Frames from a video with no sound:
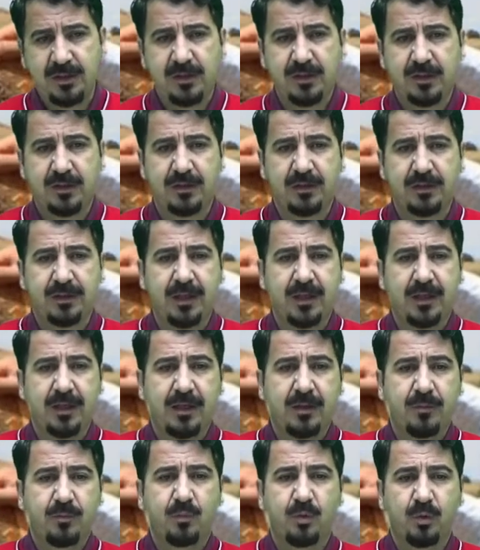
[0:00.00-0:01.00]
yılında
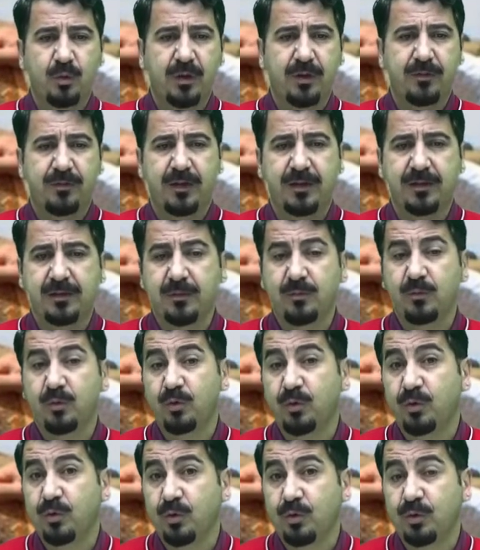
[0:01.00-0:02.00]
bu efendim
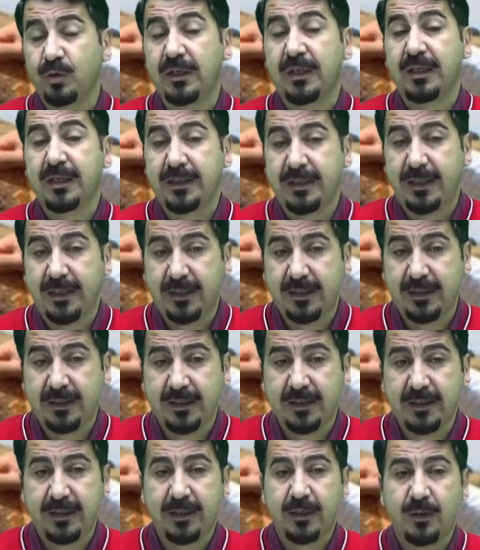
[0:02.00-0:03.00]
düşüş
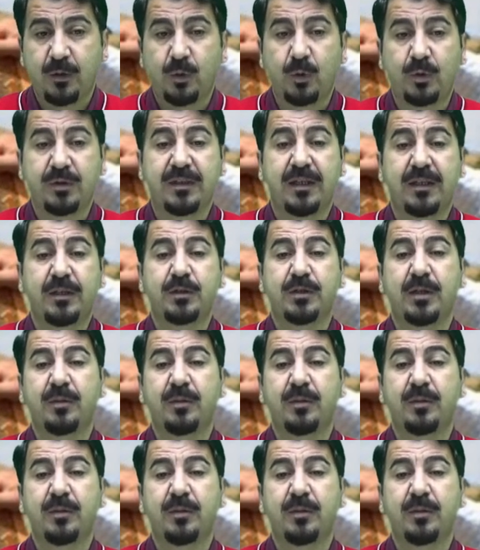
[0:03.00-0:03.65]
yerini yükselişe